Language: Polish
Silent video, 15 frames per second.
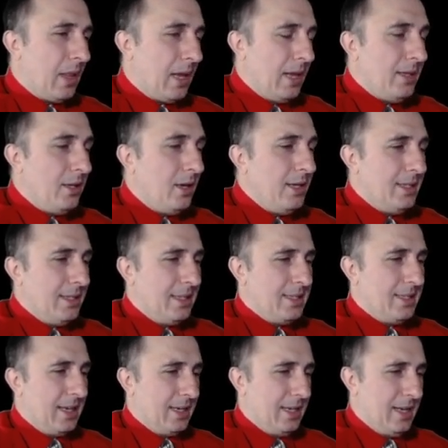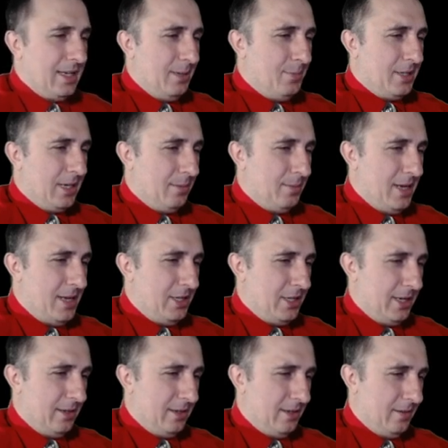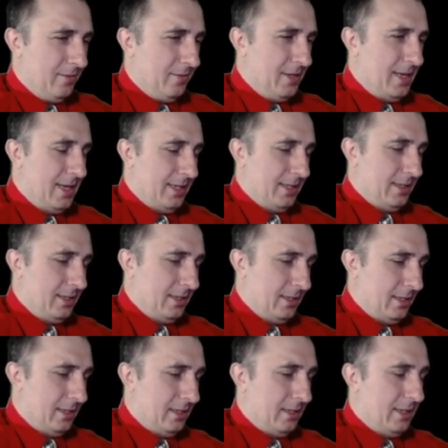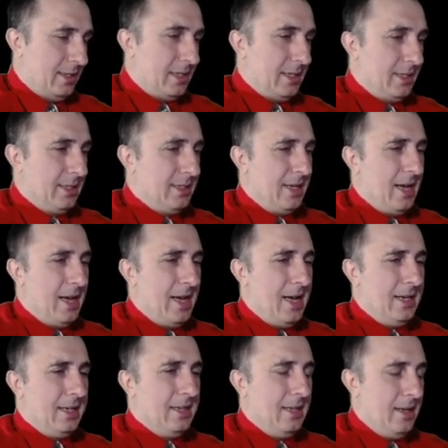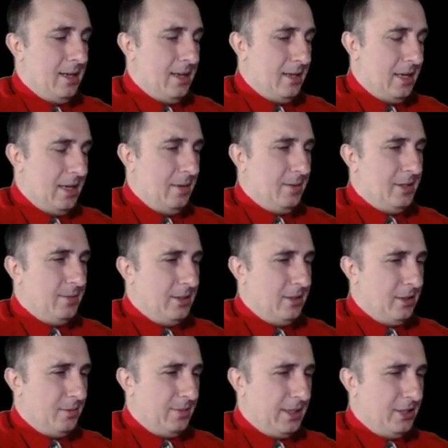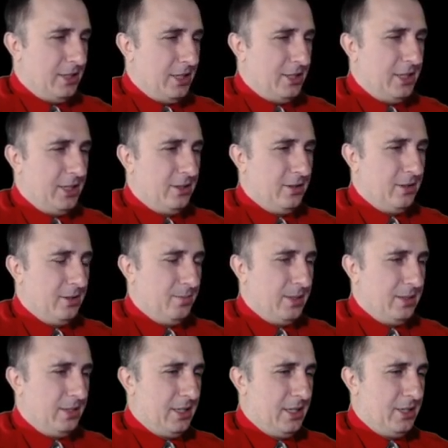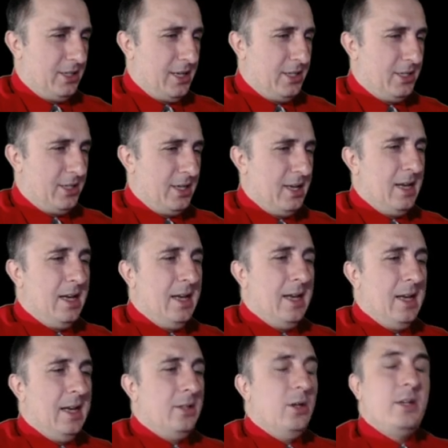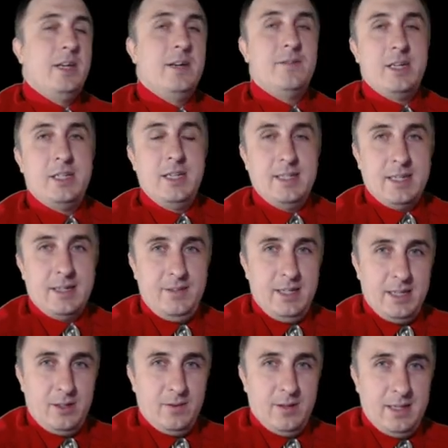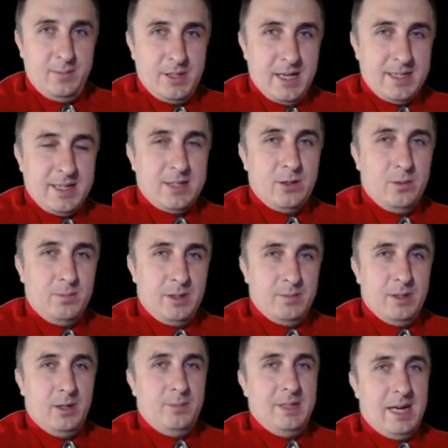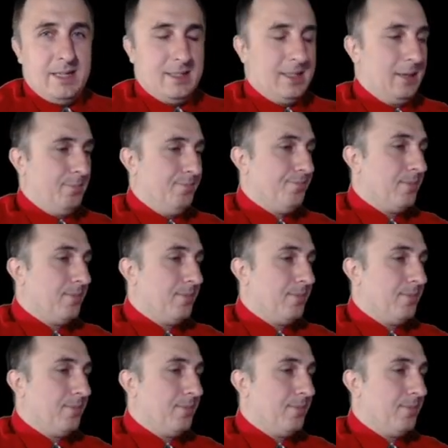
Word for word: No i teraz tak, elipsa będzie w x, y, no i wezmę rozmiar 10, rozmiar 10, to nieważne, za chwilę tą elipsę zastąpimy obrazkiem.